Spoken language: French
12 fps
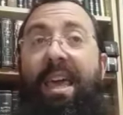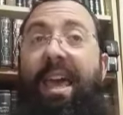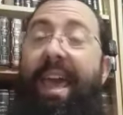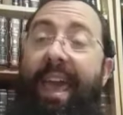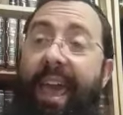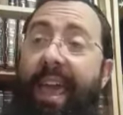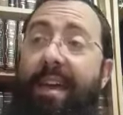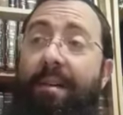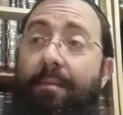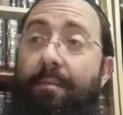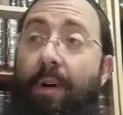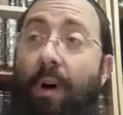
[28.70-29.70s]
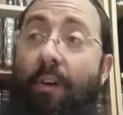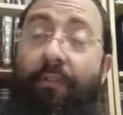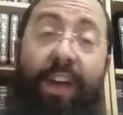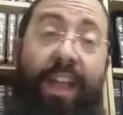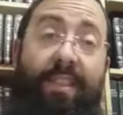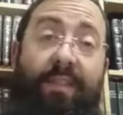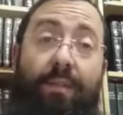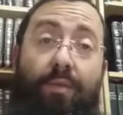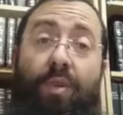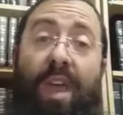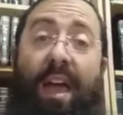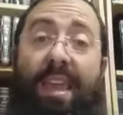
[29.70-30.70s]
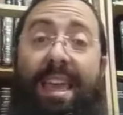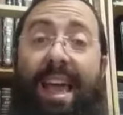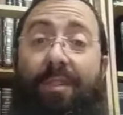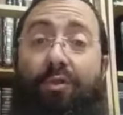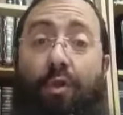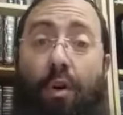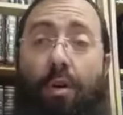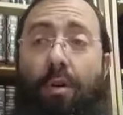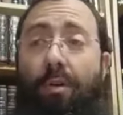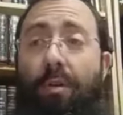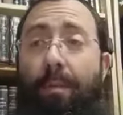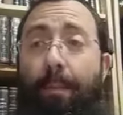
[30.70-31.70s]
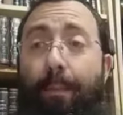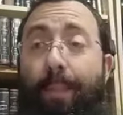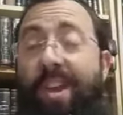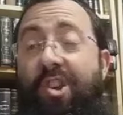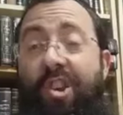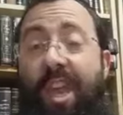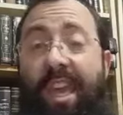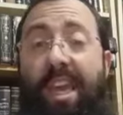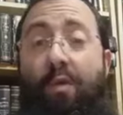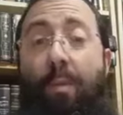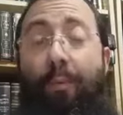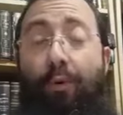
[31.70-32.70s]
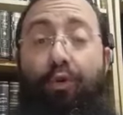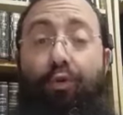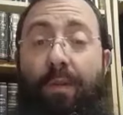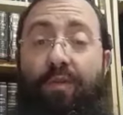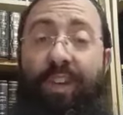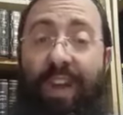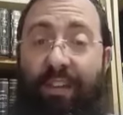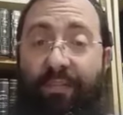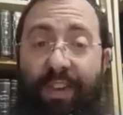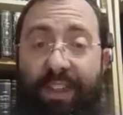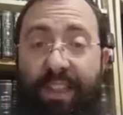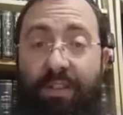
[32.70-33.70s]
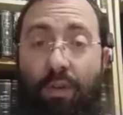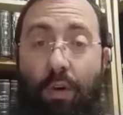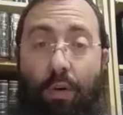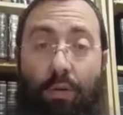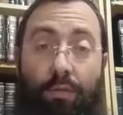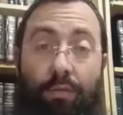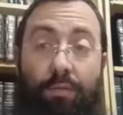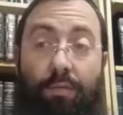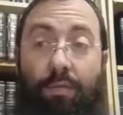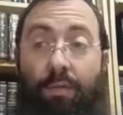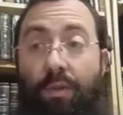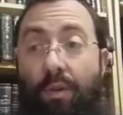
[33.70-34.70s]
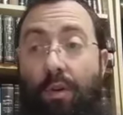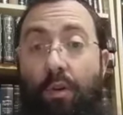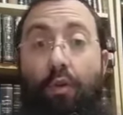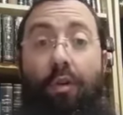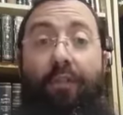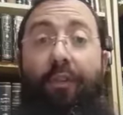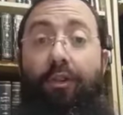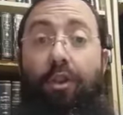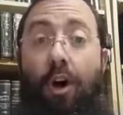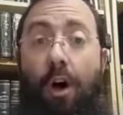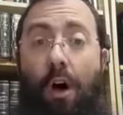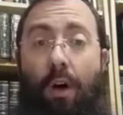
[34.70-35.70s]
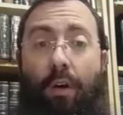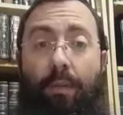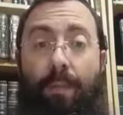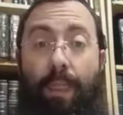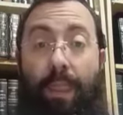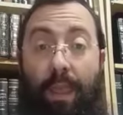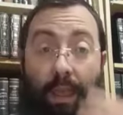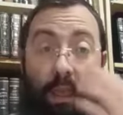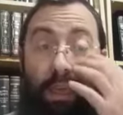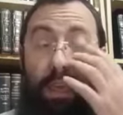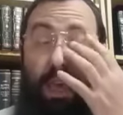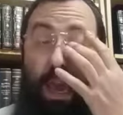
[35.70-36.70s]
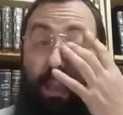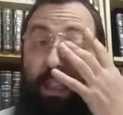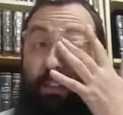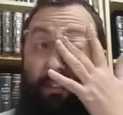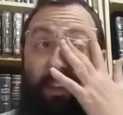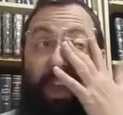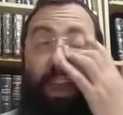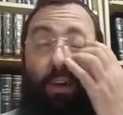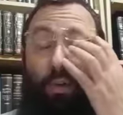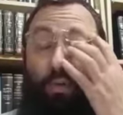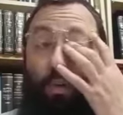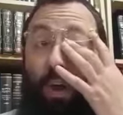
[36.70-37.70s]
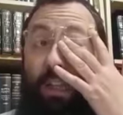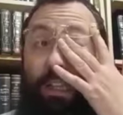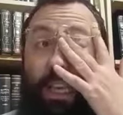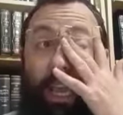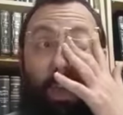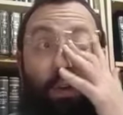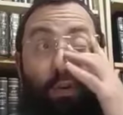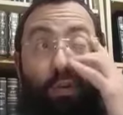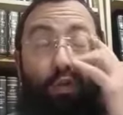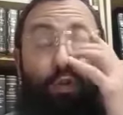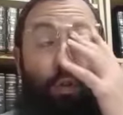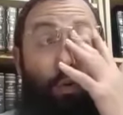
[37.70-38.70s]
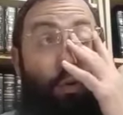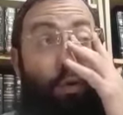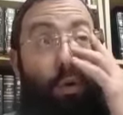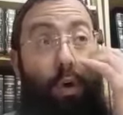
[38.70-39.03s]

Et en fait, il y, a, deux péchés qui nous poursuivent jusqu'à la fin des temps. Le veau d'or qui a été fait, que Dieu a dit que je